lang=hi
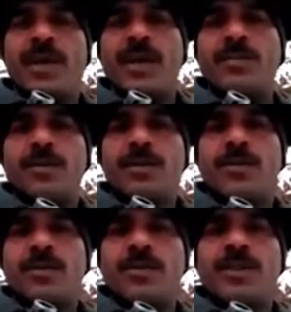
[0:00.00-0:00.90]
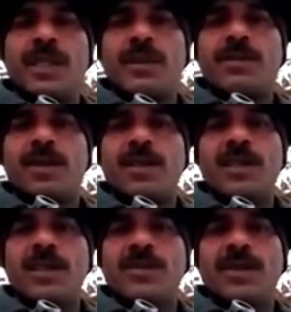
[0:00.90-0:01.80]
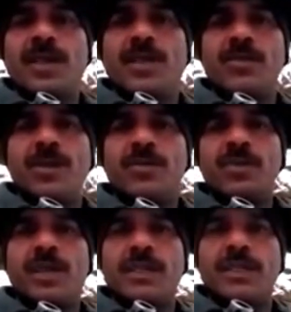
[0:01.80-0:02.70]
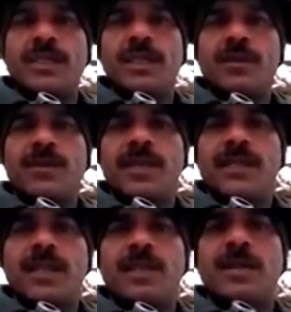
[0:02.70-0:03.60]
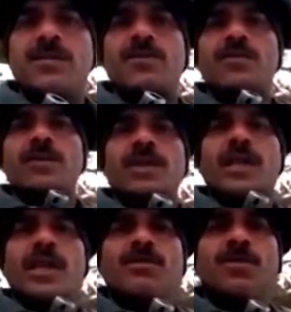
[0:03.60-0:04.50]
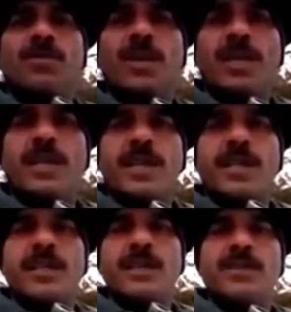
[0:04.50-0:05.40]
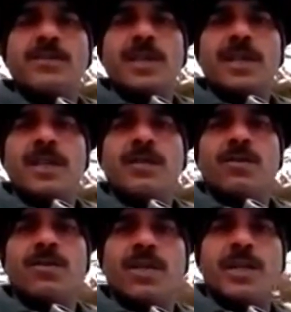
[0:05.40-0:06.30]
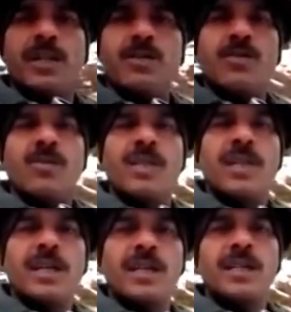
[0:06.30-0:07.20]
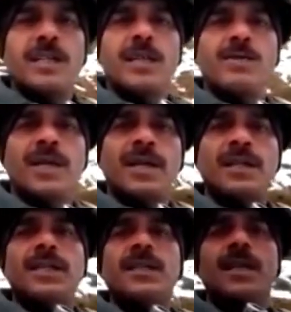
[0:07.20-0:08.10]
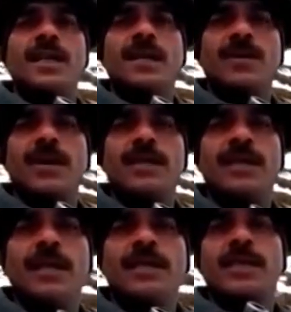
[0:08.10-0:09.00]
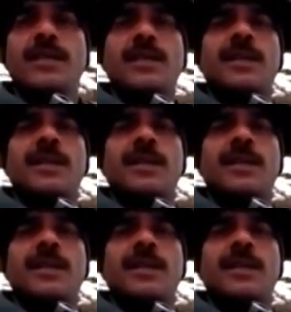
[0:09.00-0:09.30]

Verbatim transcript: मैं आपको इसके बाद तीन वीडियो भेजूंगा जिसके मैं चाहता हूं कि आप पूरे देश की मीडिया को नेताओं को दिखाएं कि हमारे अधिकारी हमारे साथ